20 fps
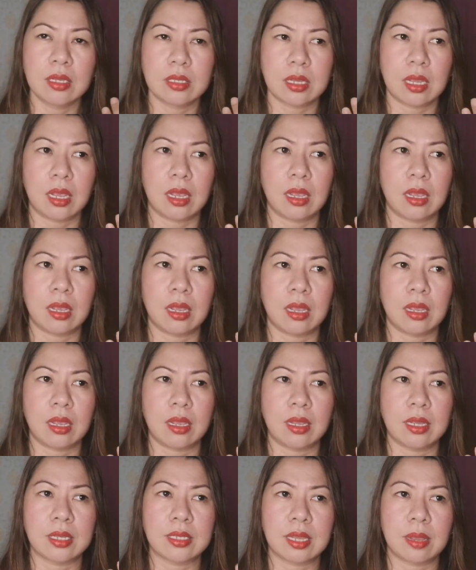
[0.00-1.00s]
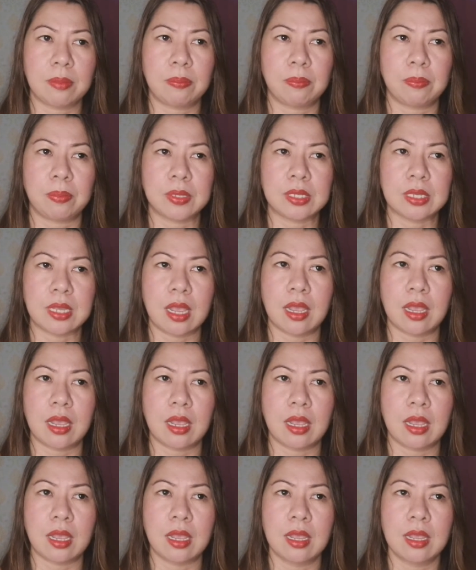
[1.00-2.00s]
sa, sa, sa
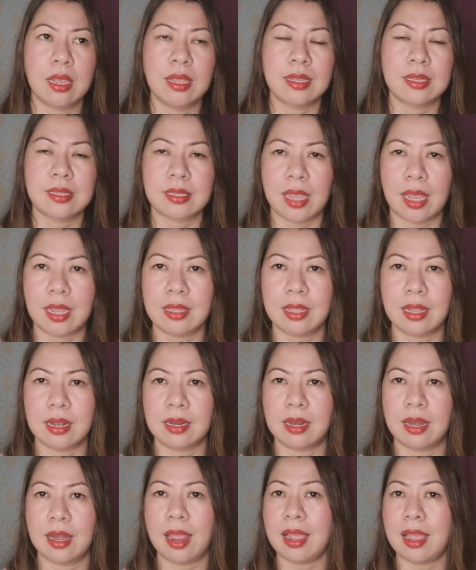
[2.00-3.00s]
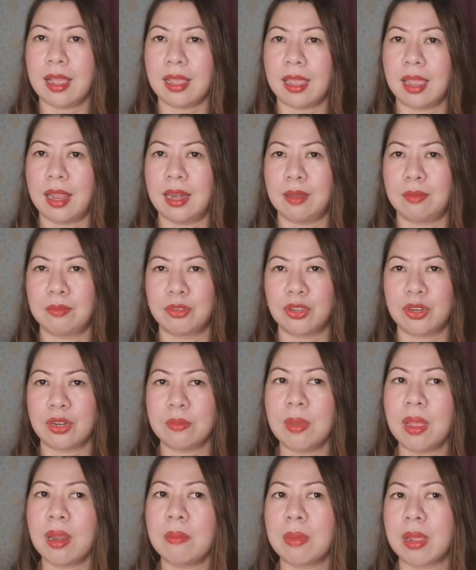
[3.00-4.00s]
side ng lalaki, alam
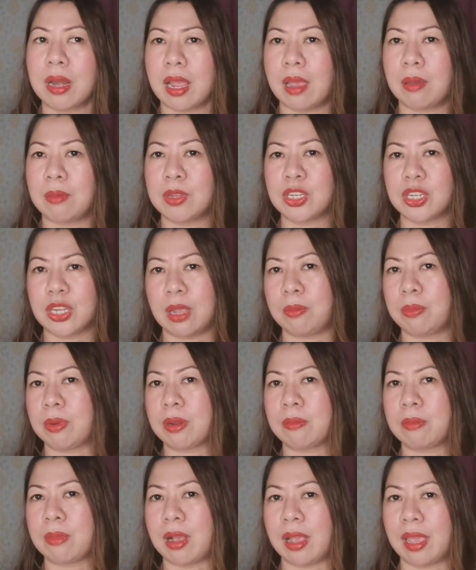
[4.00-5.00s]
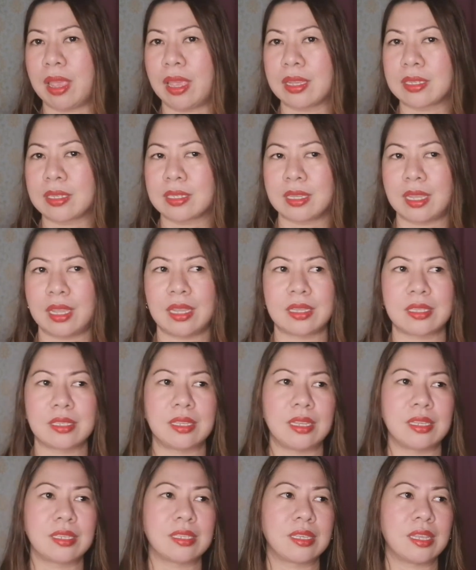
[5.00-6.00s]
niyo naman, marami syempre mga
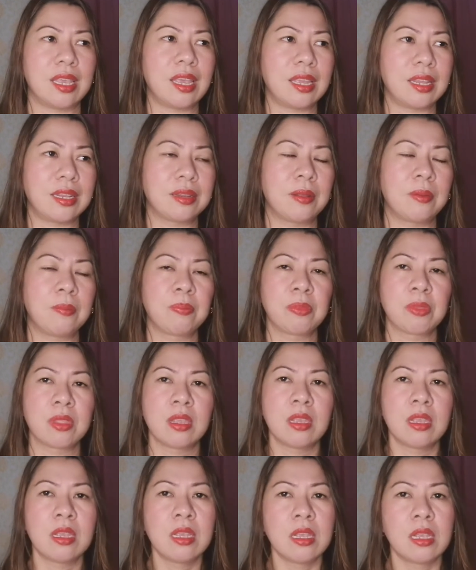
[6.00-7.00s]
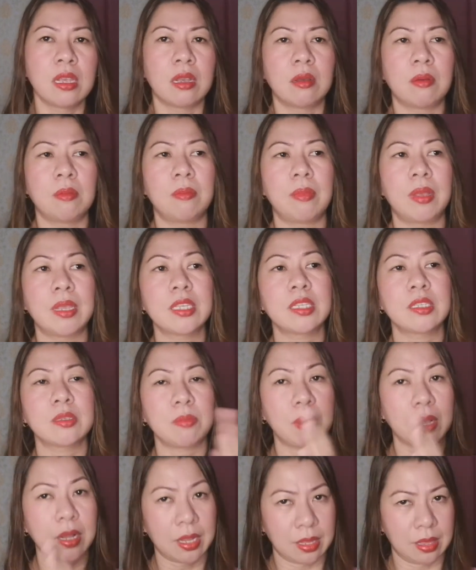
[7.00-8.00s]
ex-exes yan.
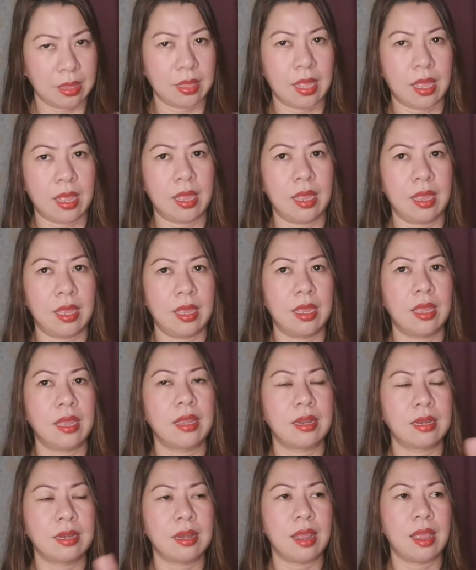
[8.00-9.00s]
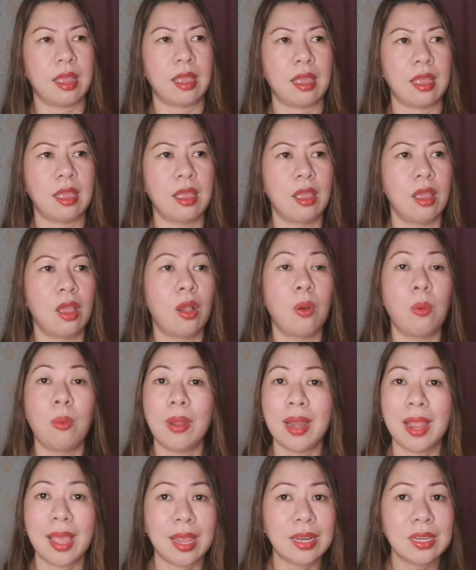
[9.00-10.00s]
Mas maganda na
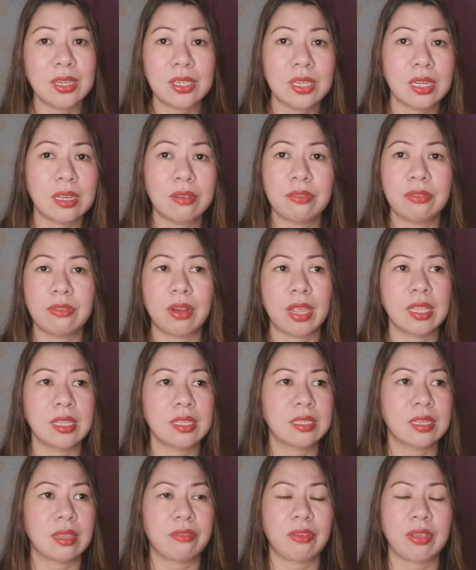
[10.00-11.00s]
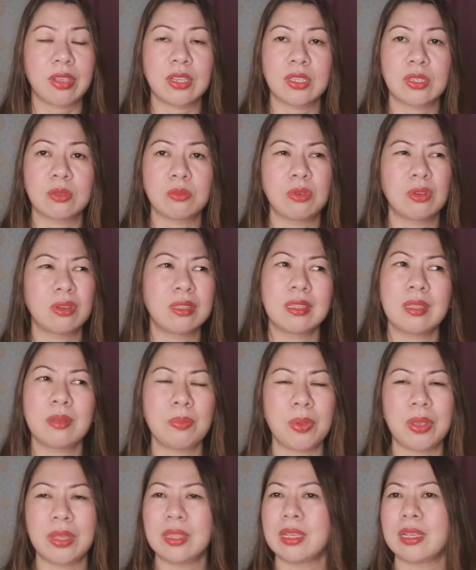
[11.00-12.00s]
wala rin siyang friends sa Facebook.
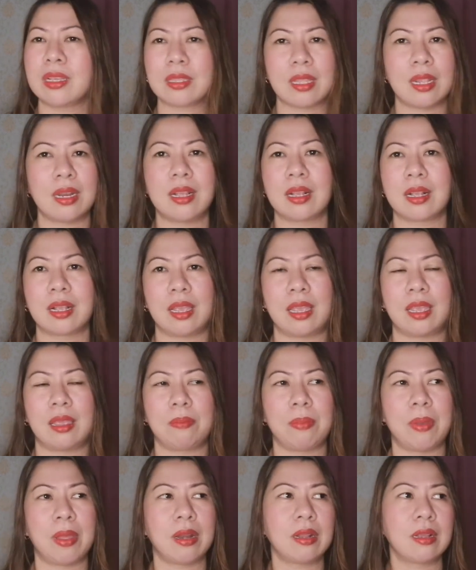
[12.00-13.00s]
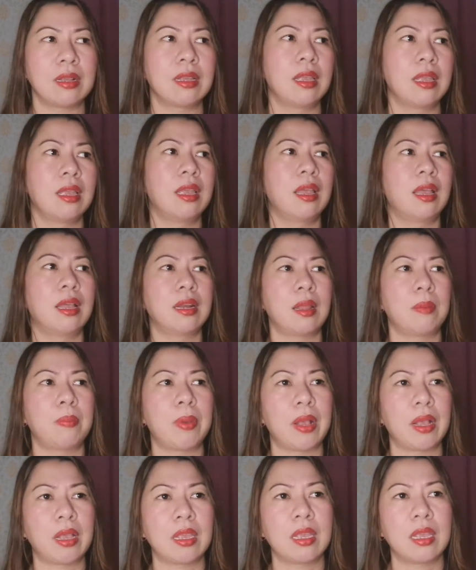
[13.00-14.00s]
Hindi pwede ka talaga eh. Parang
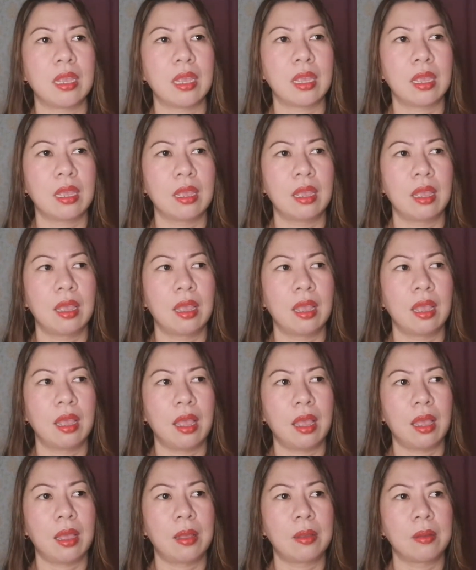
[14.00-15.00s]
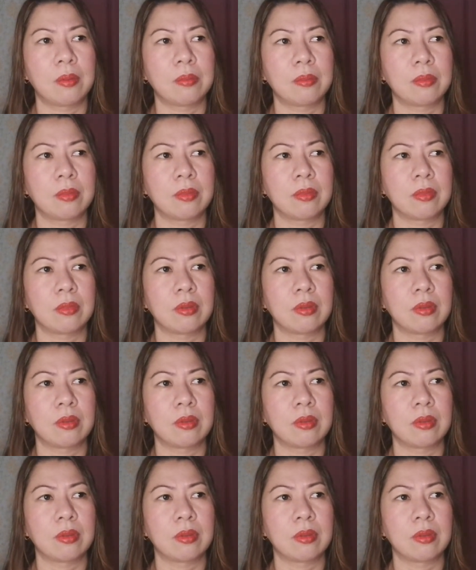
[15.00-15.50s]
napaka um,